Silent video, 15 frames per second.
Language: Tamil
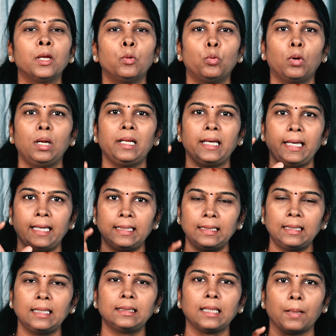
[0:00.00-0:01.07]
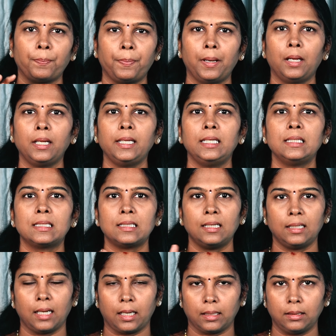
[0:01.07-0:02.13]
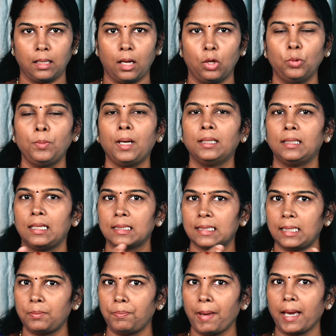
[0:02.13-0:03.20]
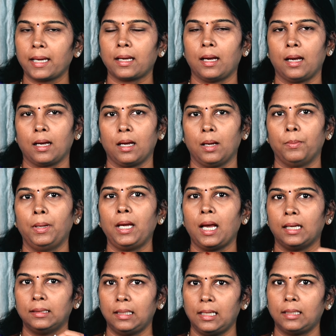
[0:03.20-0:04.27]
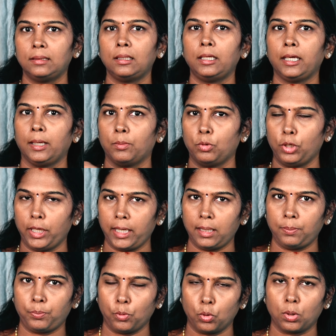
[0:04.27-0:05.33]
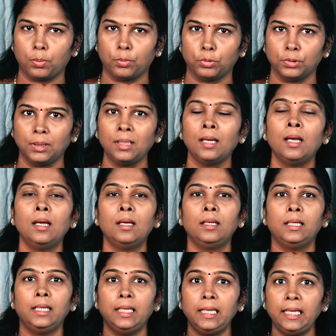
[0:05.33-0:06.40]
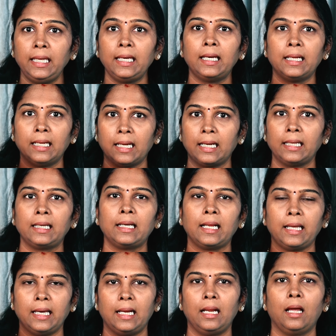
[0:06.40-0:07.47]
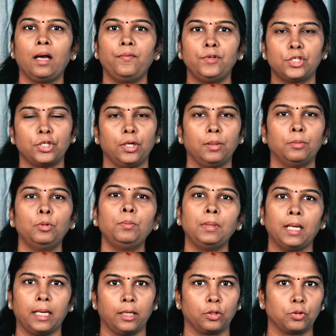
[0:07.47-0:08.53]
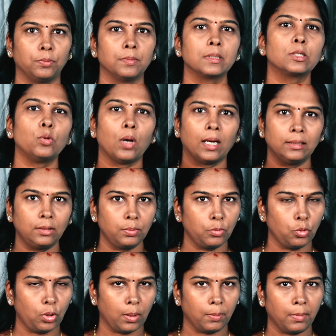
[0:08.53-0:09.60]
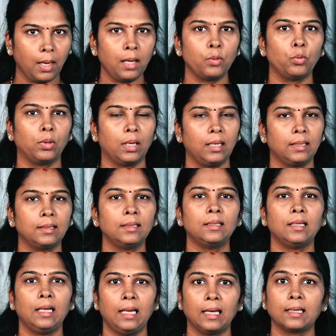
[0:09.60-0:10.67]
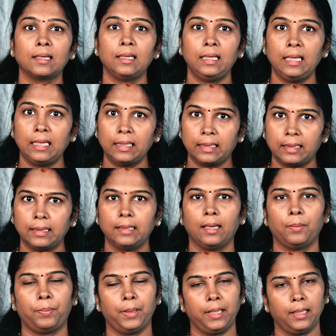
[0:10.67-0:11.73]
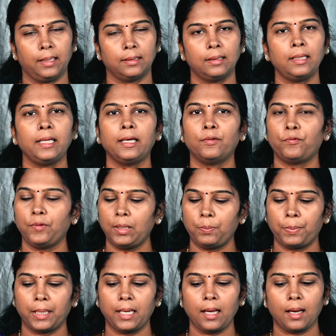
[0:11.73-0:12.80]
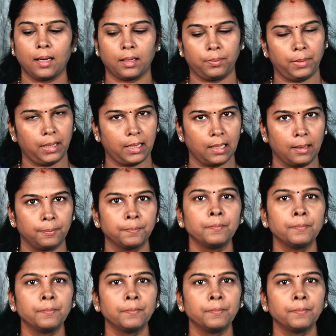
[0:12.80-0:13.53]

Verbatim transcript: உங்களுக்கு எந்த தப்பான இன்சிடென்ட் நடந்தாலும் அதில் செட்பேக் ஆகாமல் அதுலேருந்து நீங்கள் முன்னேறி போகும்போது நீங்கள் நினைக்கிற எல்லா விஷயமும் நடக்கும் ஸோ அது மூலமாக உங்களுக்கு லக் இருக்குது அப்படிங்கிறத நீங்கள் ஃபீல் பண்ண ஆரம்பிக்கலாம்